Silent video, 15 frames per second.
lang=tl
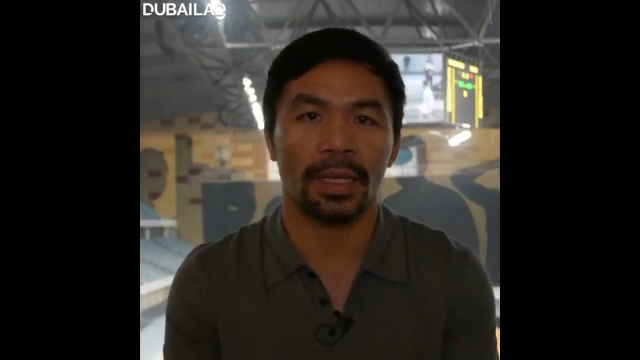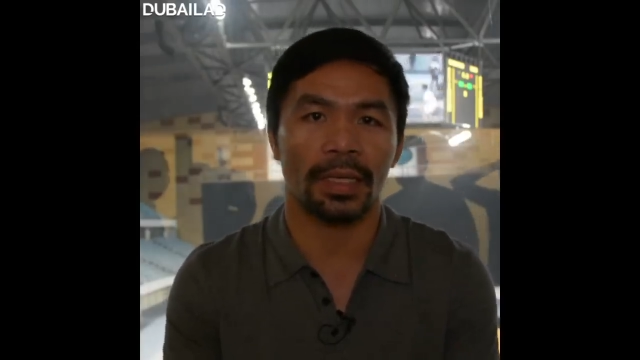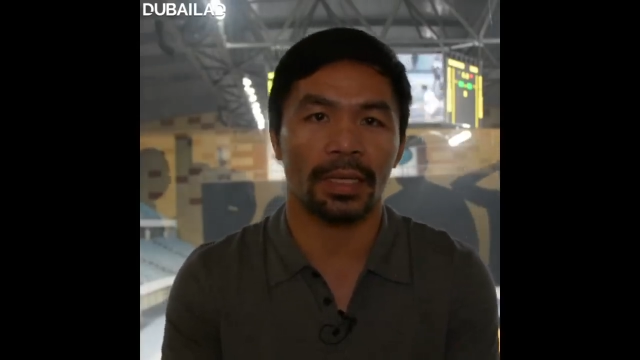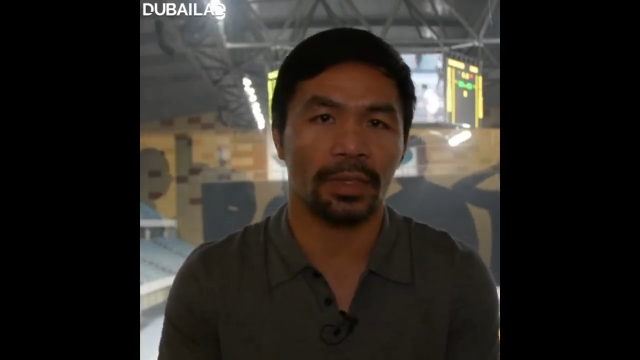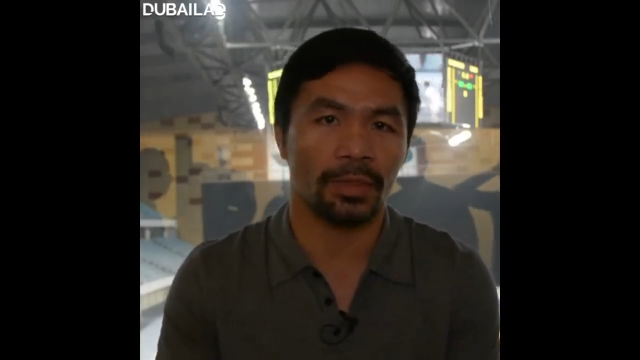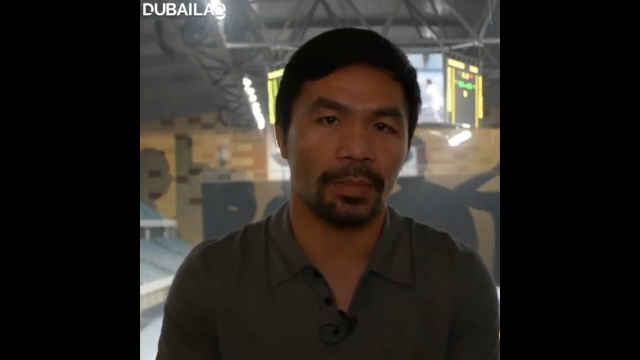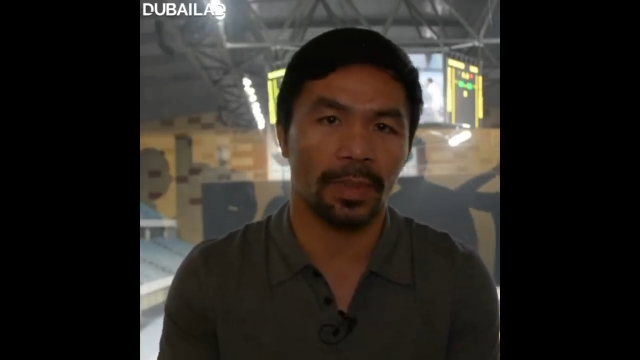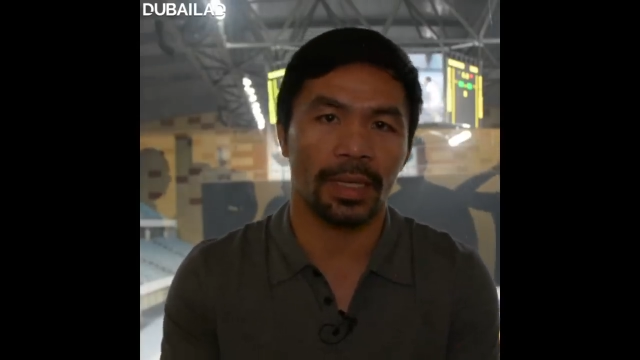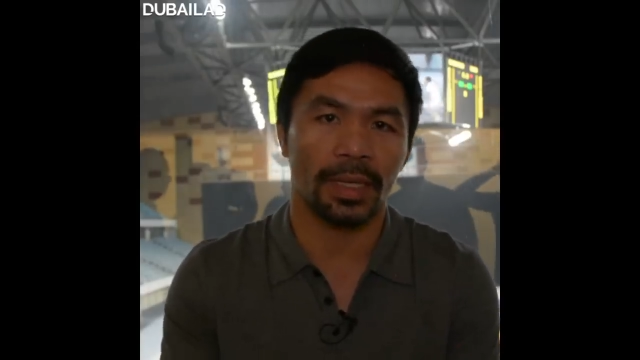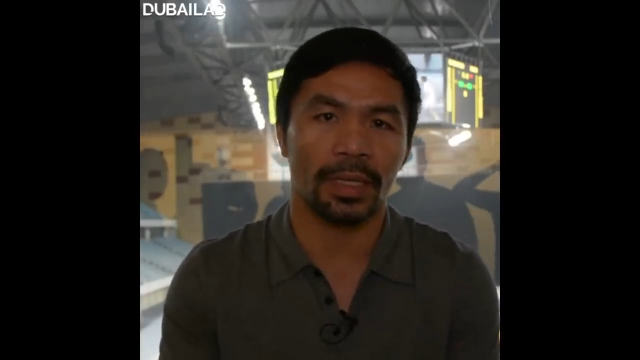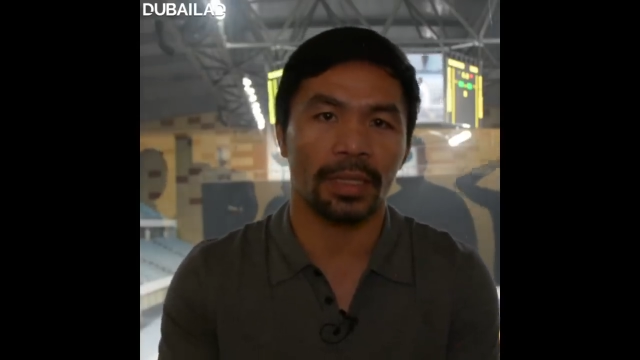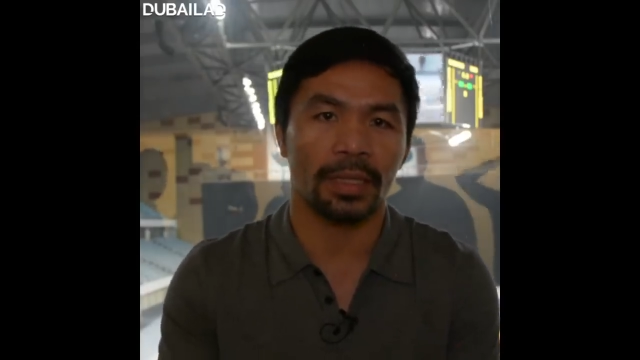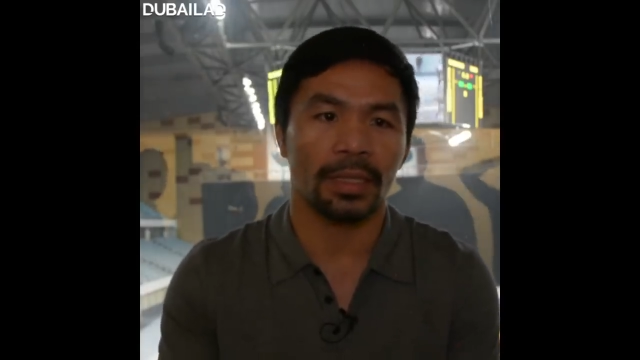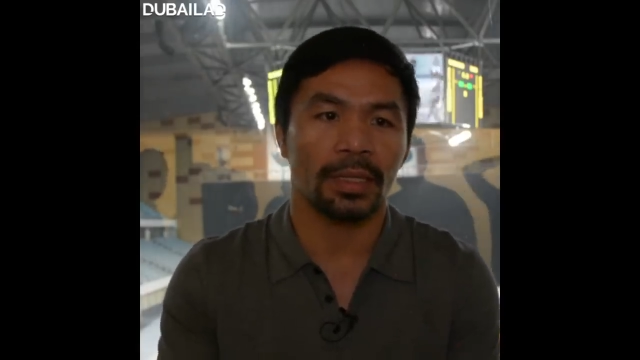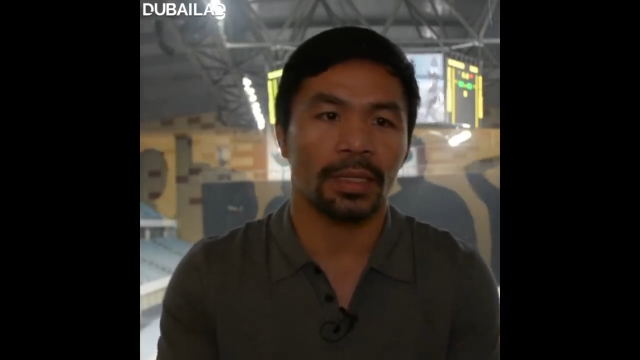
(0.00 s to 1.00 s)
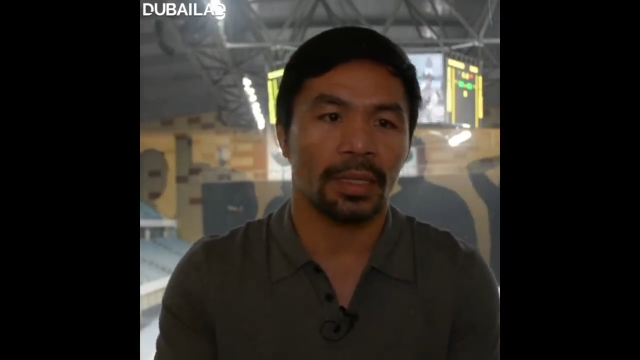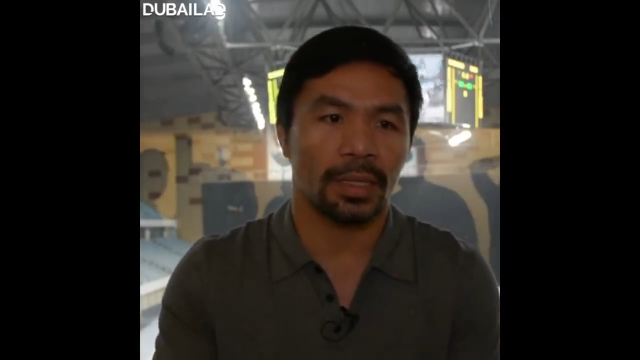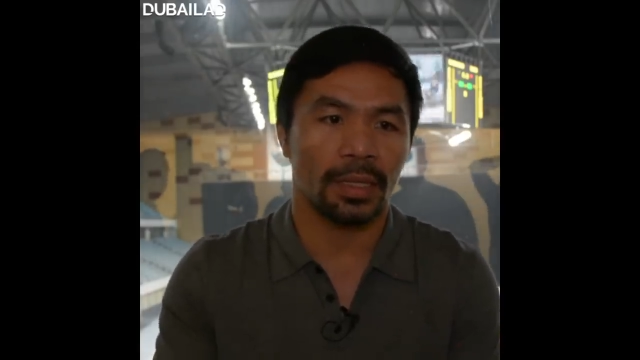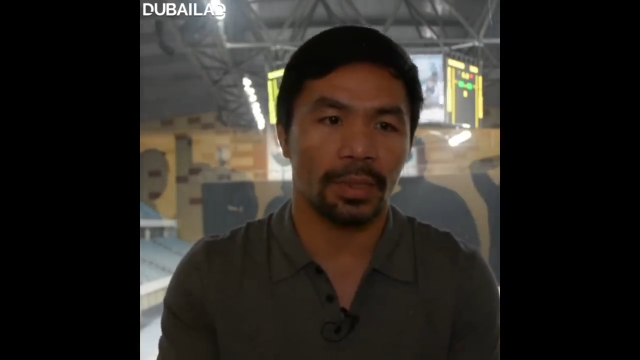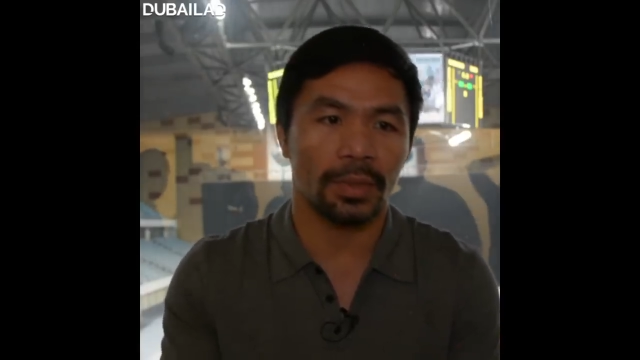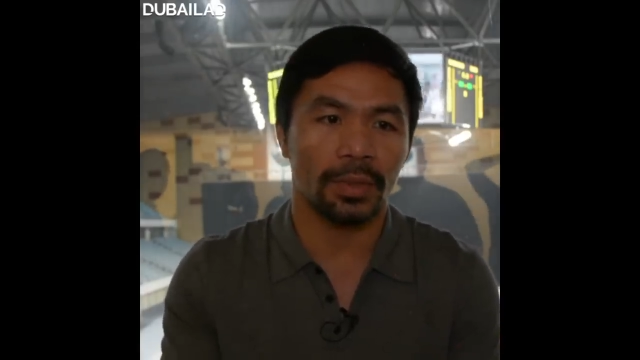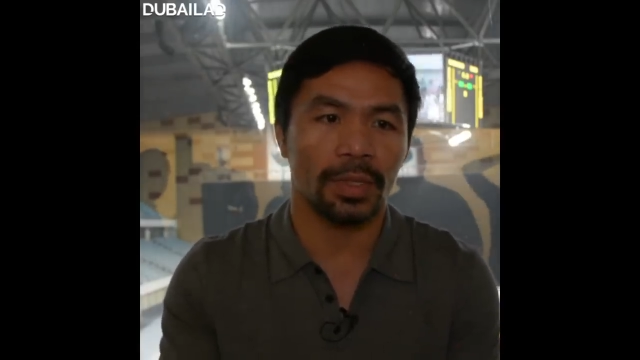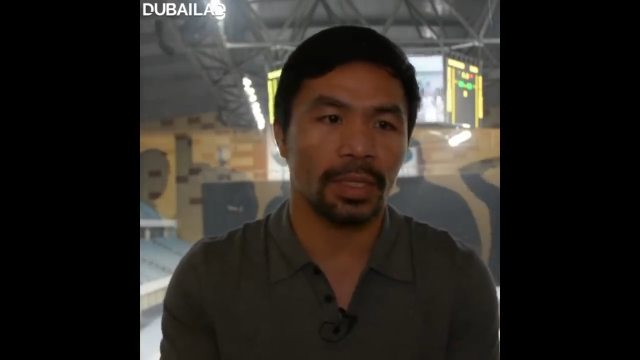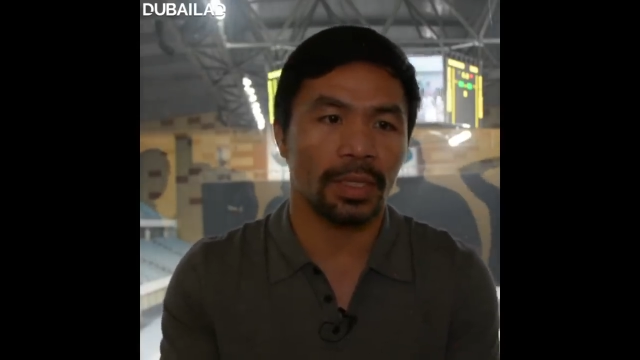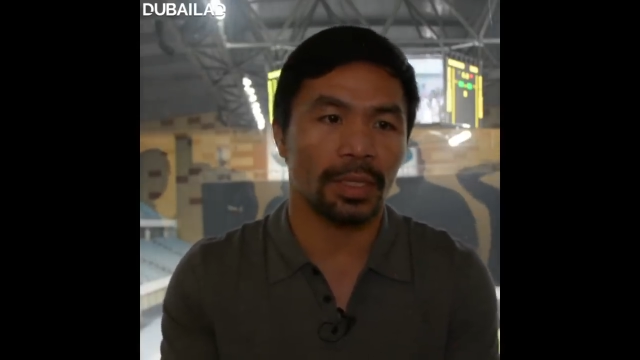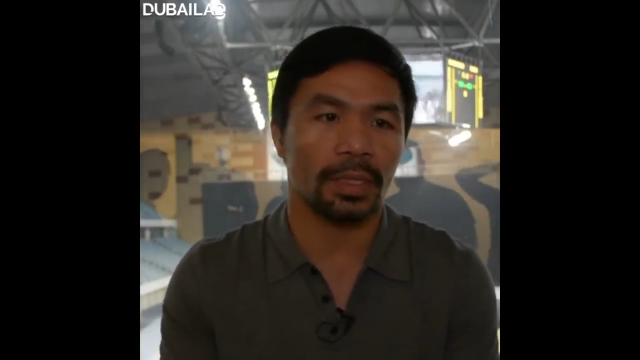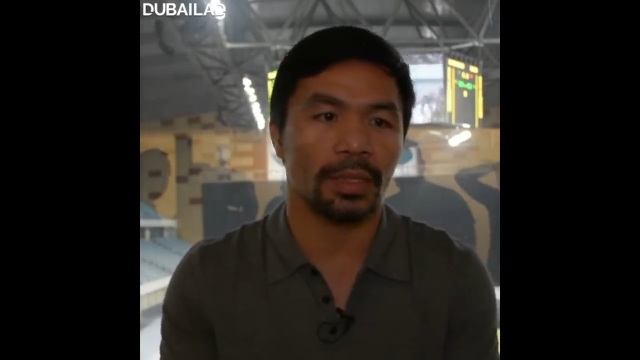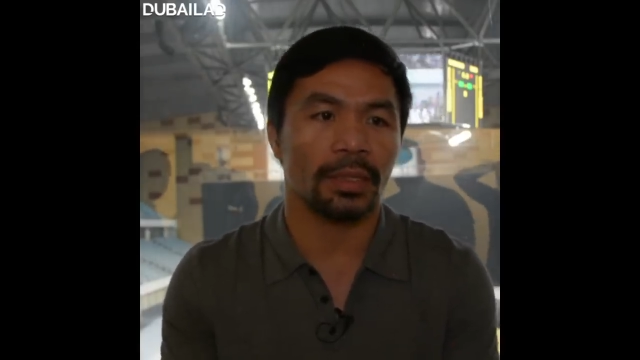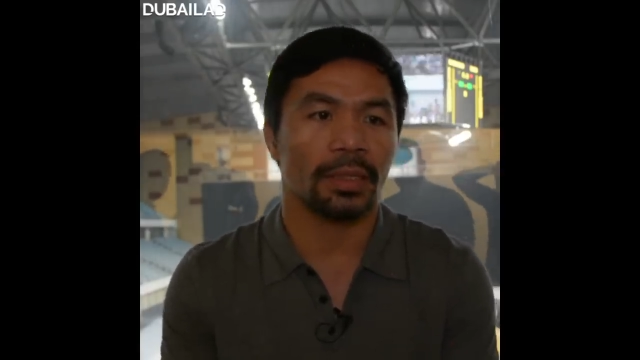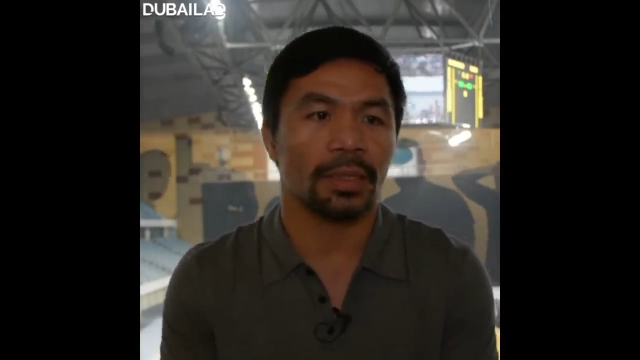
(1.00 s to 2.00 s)
uh, in Dubai in
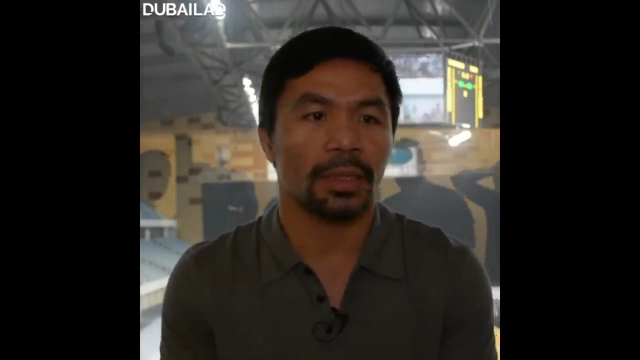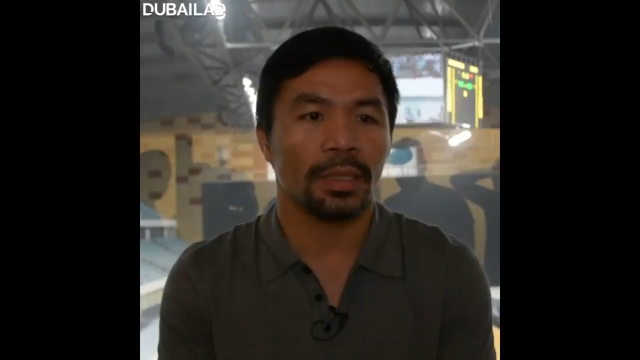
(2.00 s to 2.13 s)
UAE